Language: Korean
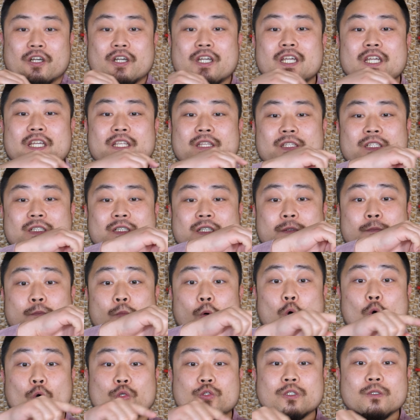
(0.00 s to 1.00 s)
여기 있는
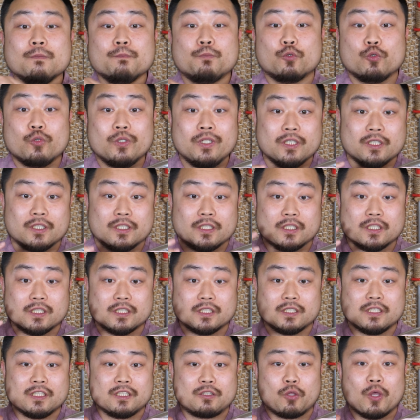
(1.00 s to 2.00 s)
모든
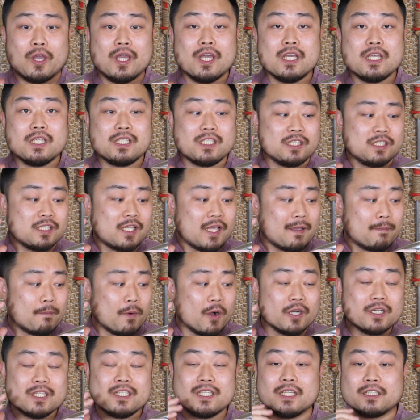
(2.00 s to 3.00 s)
부위는 이 돼지의
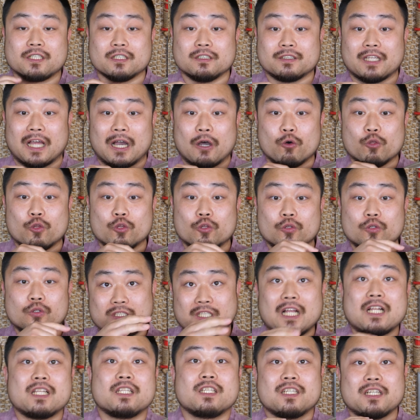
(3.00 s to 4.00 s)
머리에서 나온
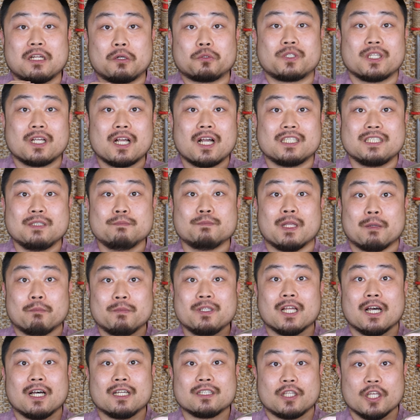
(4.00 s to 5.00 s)
살들이라고 생각하시면
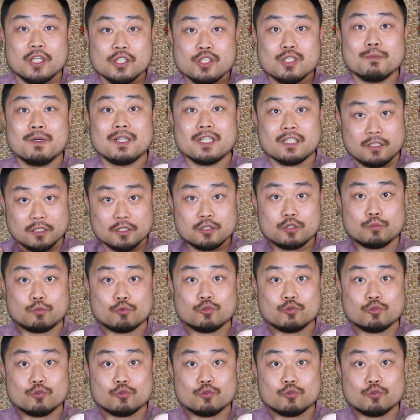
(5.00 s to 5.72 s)
됩니다. 돼지 머리 특수